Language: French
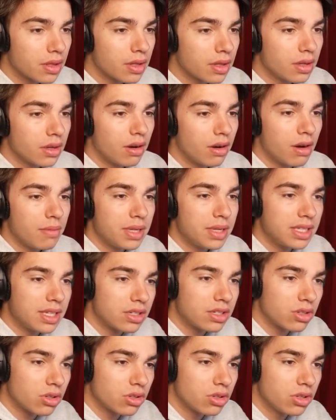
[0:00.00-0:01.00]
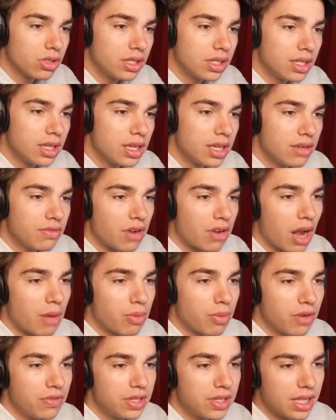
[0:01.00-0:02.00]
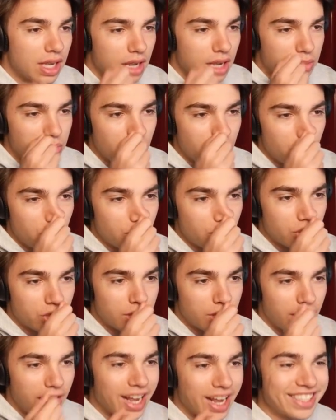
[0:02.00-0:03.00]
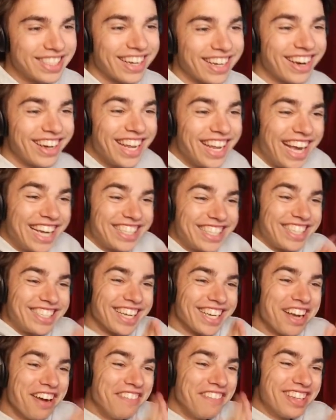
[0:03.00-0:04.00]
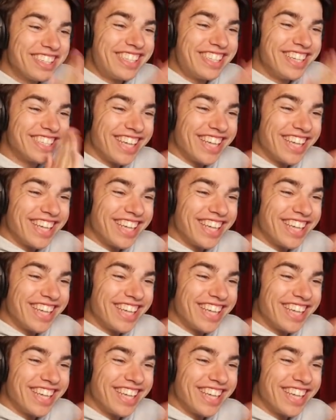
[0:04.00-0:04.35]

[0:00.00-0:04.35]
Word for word: On va mettre ça sur le côté, voilà, pour éviter la bûche. Et là, ça connecte et ça commence déjà